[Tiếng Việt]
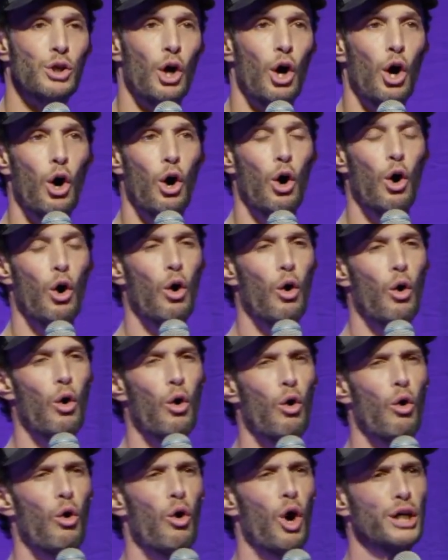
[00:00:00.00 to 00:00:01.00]

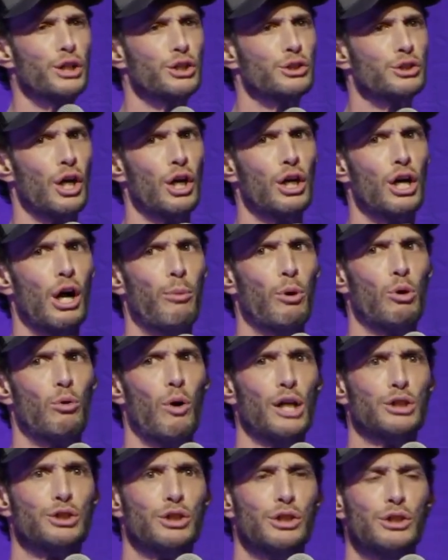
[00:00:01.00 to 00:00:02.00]
thì ờ, con có vài
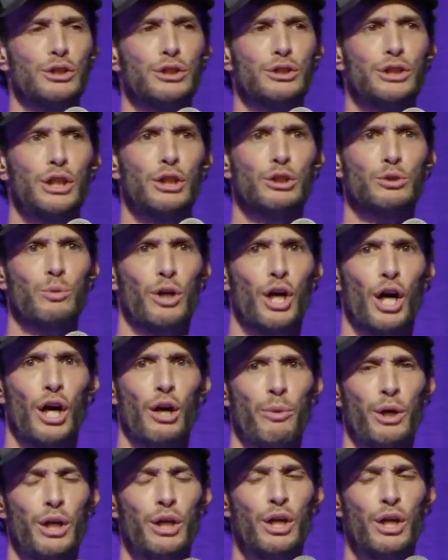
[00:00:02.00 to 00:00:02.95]
câu hỏi và tụi con ờ,